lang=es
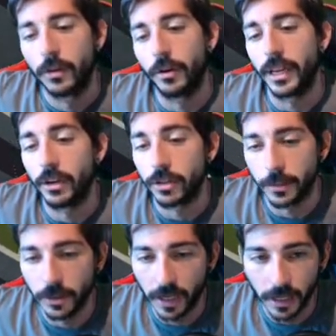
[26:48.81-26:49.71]
Oye, nos
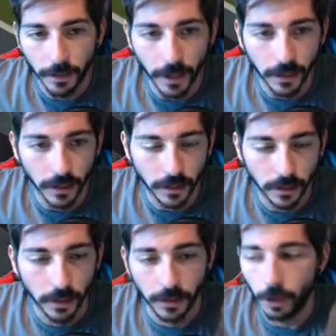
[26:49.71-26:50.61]
vamos a sacar de bandas.
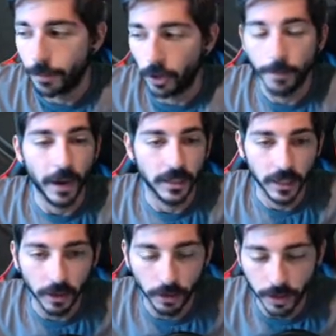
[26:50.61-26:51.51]
Tío, ¿pero qué
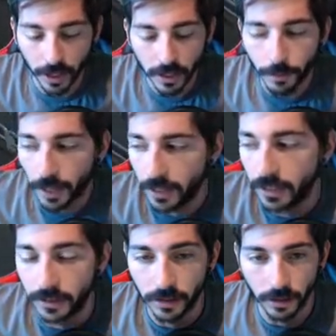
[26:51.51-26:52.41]
pasa con los saques de
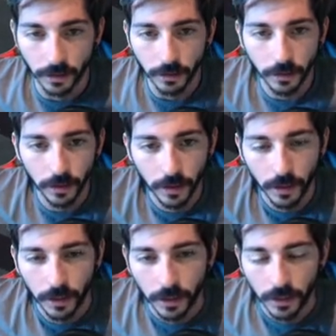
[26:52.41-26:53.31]
bandas, tío?
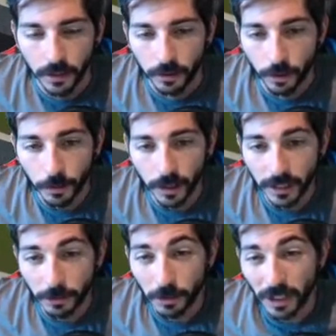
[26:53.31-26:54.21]
No hemos,
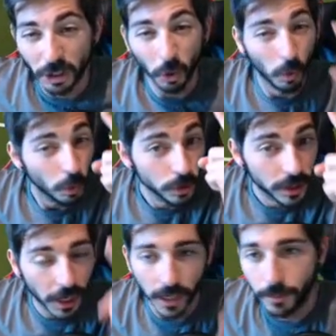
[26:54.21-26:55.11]
hecho un
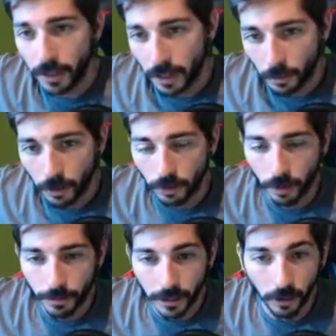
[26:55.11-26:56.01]
saque de banda bueno en todo
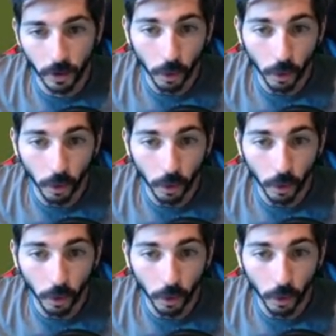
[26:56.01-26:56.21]
el partido.